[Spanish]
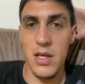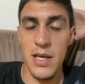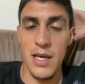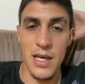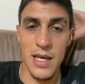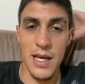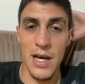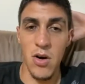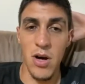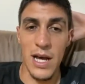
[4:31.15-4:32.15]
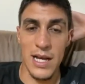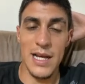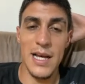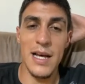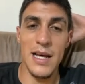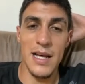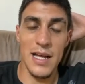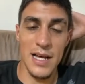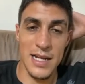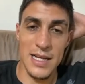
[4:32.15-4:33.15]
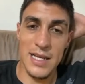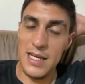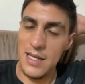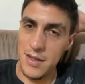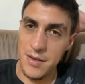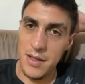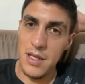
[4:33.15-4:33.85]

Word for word: eh, acá, acá